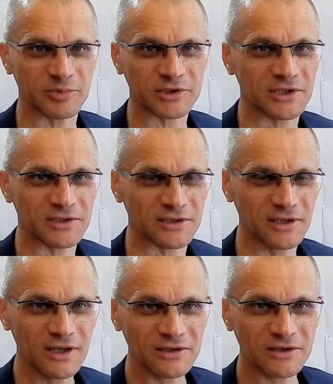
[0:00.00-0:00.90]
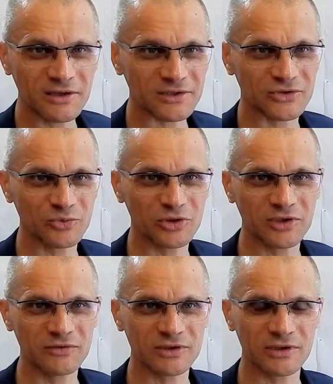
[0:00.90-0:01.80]
практически. Никак
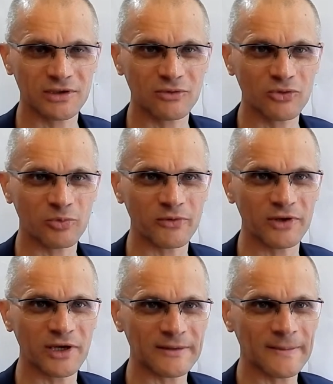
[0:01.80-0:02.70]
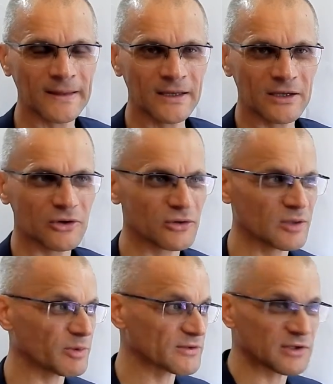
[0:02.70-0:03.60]
субъективно на него повлиять э,
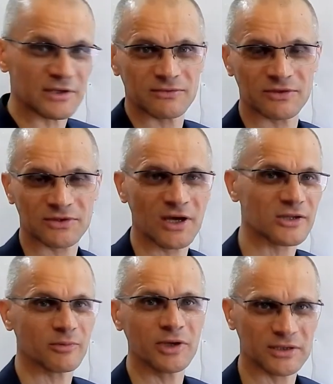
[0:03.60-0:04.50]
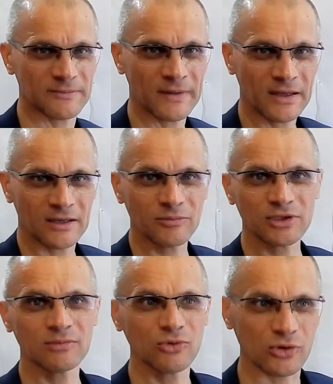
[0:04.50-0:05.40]
непосредственно в настоящем моменте мы
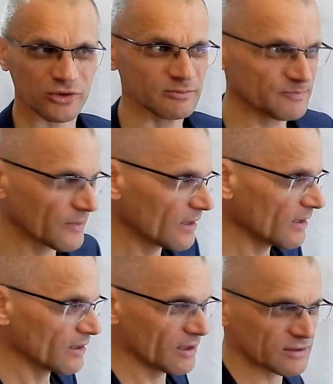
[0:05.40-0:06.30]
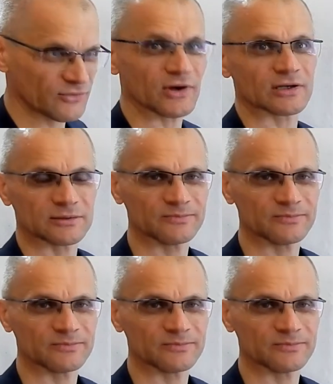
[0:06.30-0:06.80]
не можем. Это факт.